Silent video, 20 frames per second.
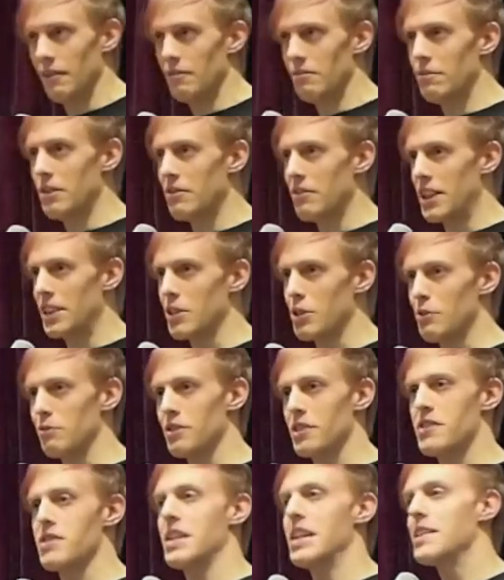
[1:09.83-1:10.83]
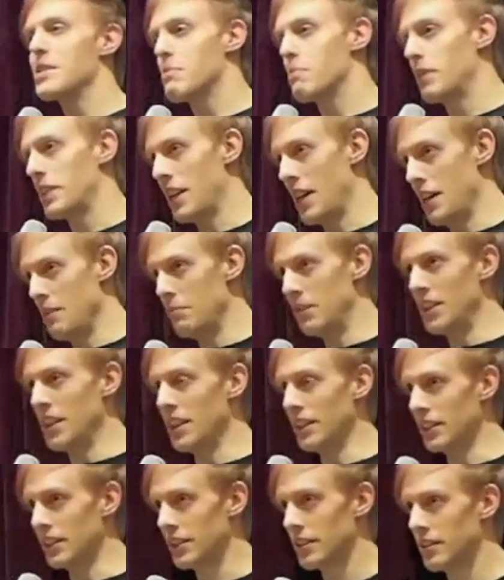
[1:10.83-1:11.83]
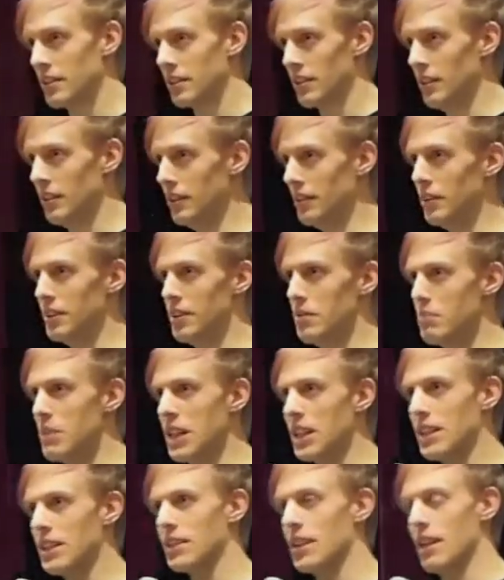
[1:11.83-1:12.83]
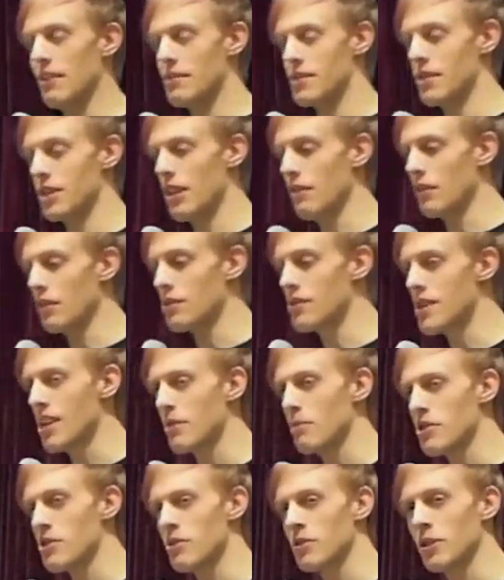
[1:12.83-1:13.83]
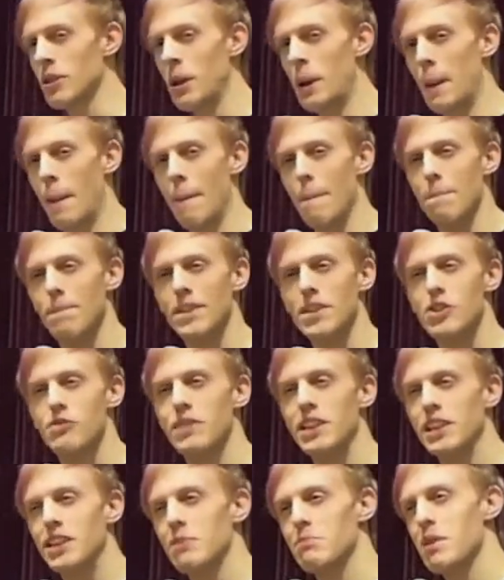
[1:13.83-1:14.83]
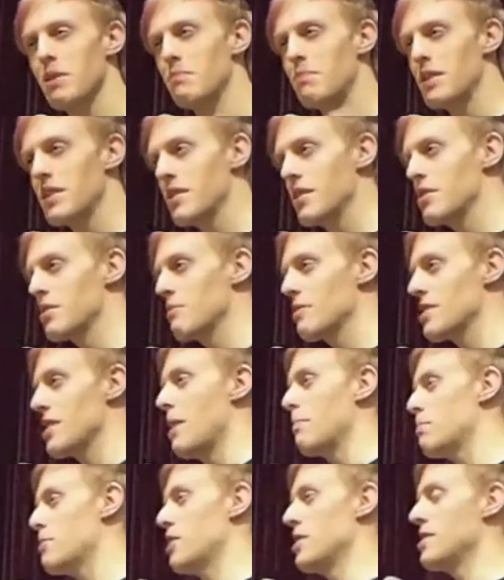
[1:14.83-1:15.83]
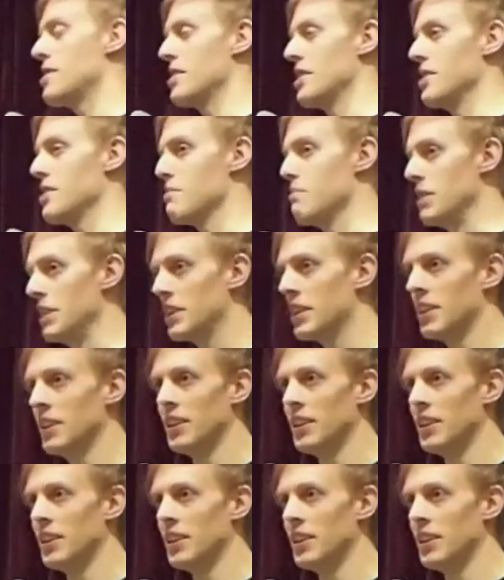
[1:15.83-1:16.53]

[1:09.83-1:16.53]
Wir werden oft als Netzpartei benannt, äh, in den Medien, teilweise nennen wir uns selber so, und da schwingt immer ein bisschen so was Abschätziges mit.